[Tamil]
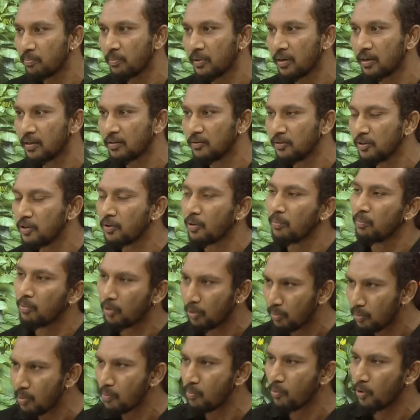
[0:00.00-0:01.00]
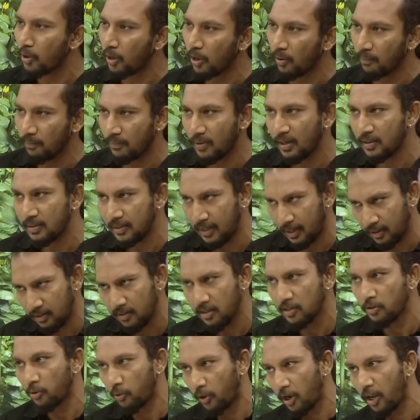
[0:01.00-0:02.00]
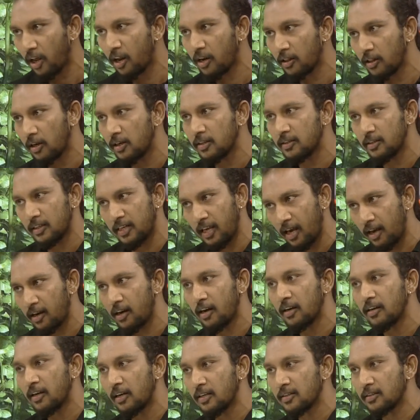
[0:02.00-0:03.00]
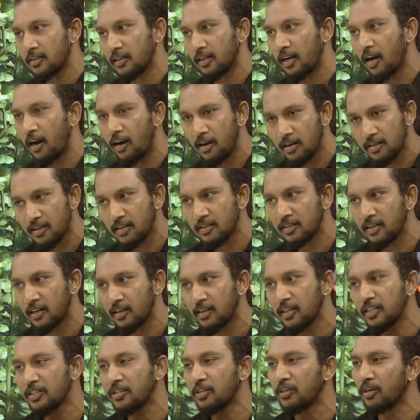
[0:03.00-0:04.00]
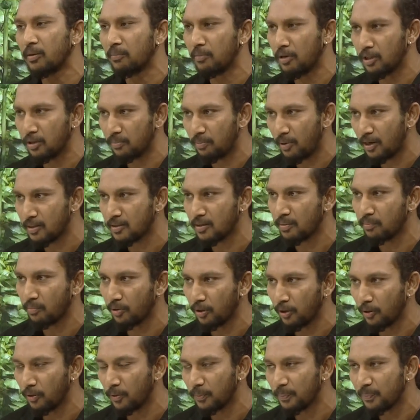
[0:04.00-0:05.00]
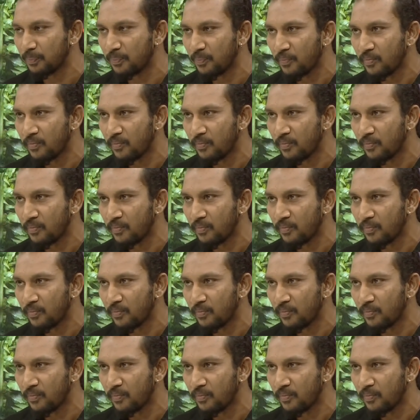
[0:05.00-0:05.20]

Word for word: பண்ணுறது வந்து ரொம்ப ரொம்ப முக்கியம் அது எந்த துறையாக இருந்தாலும் சரி யாராக இருந்தாலும் சரி அடுத்த ஜென்ரேஷனுக்கு நம்ம அதை பாஸ் ஆன் பண்ணணும்